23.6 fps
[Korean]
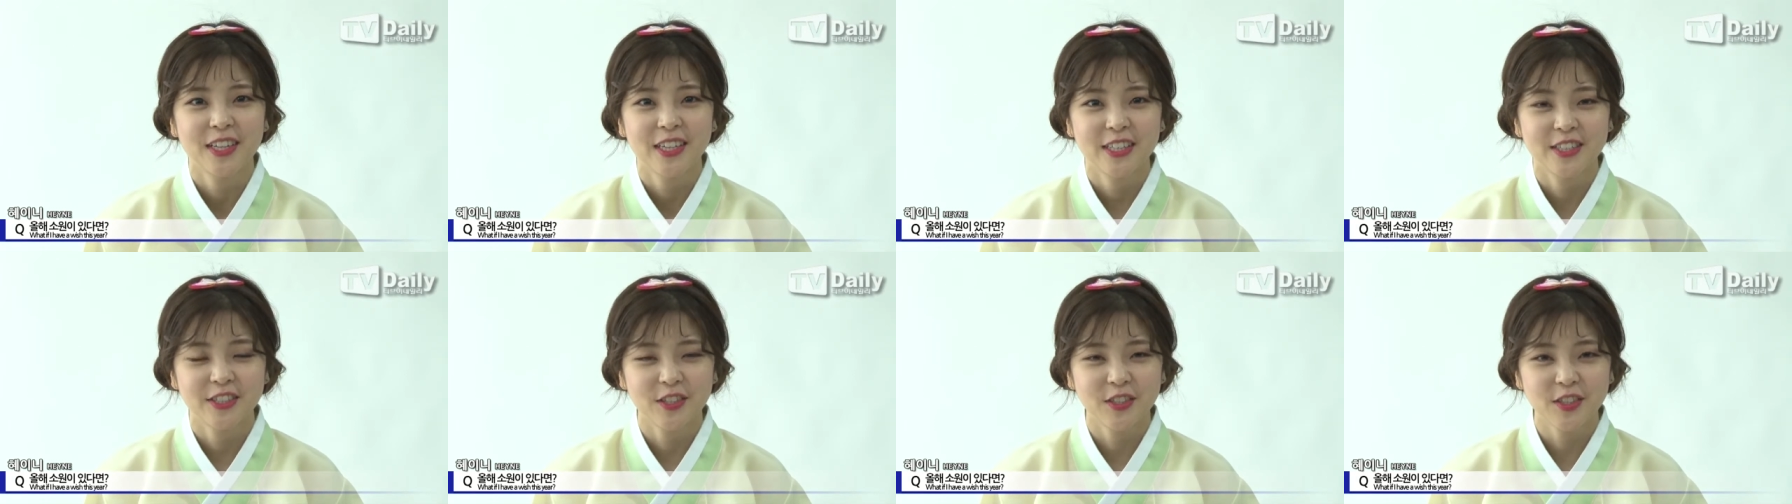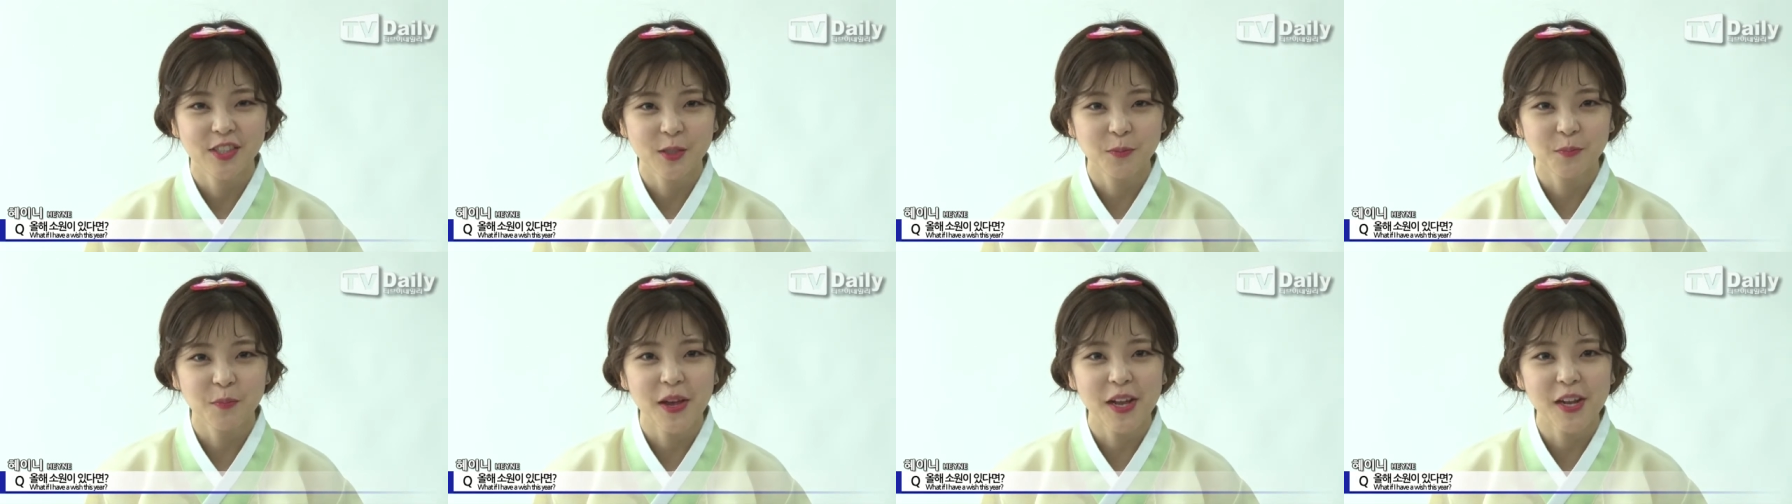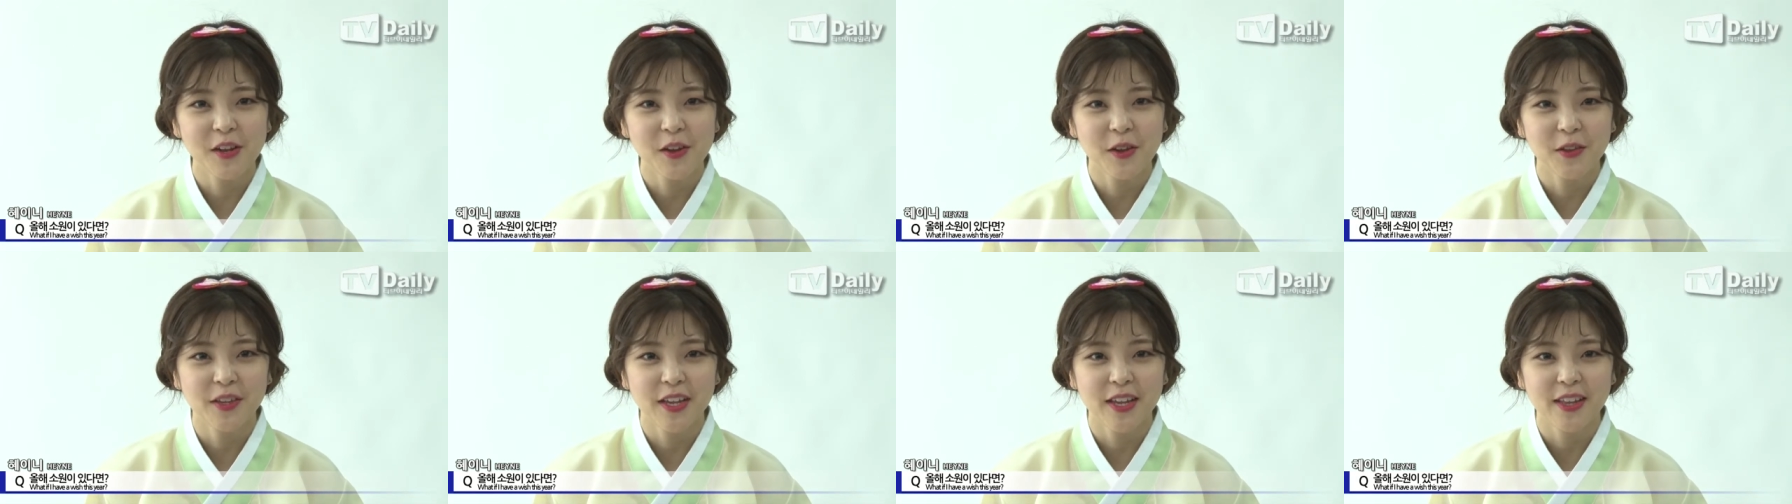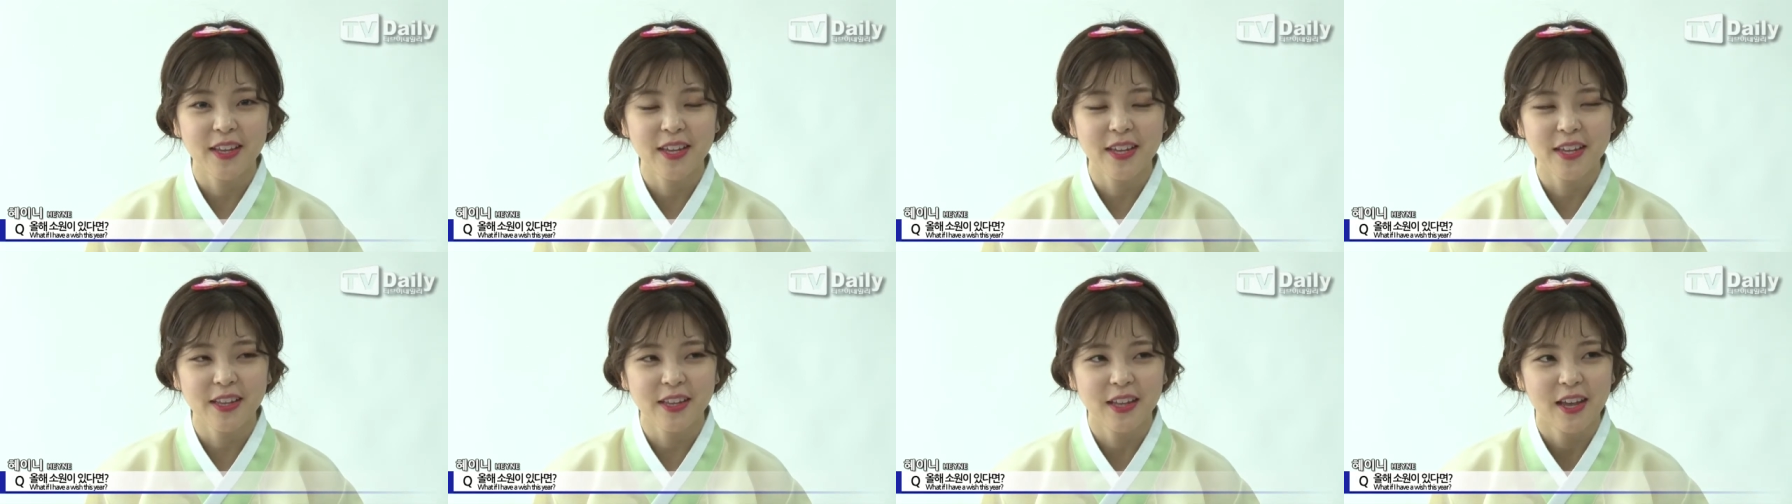
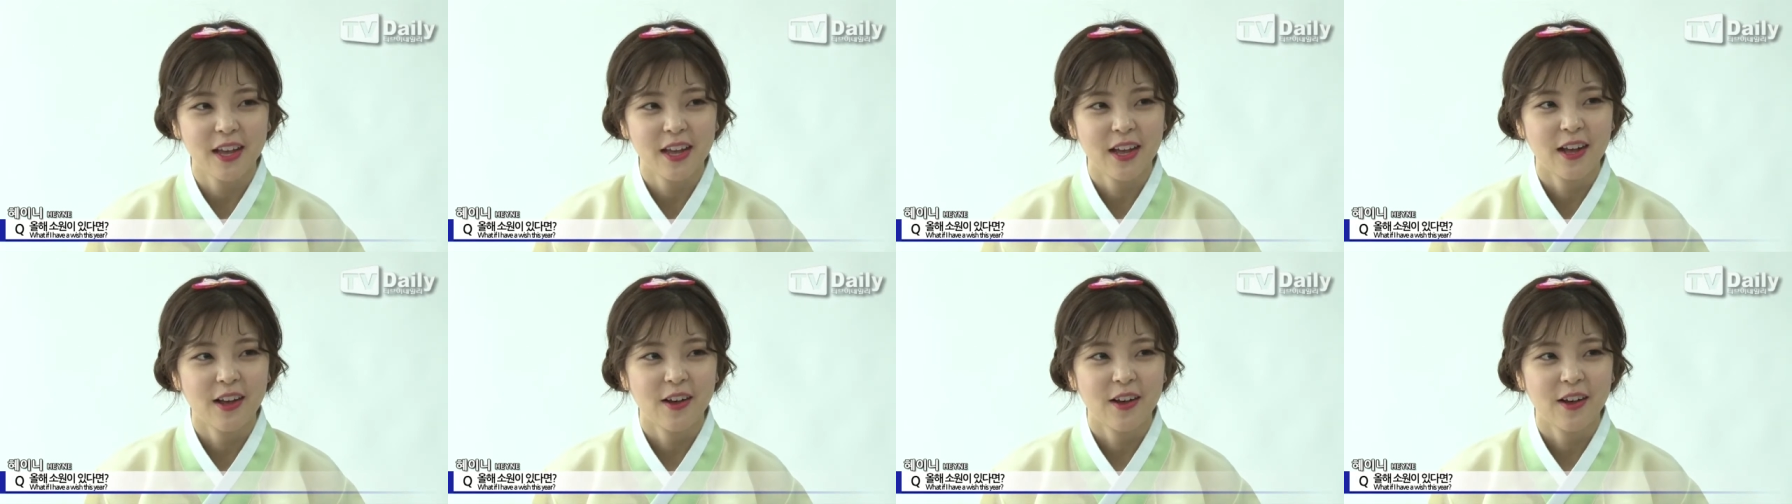2018년에는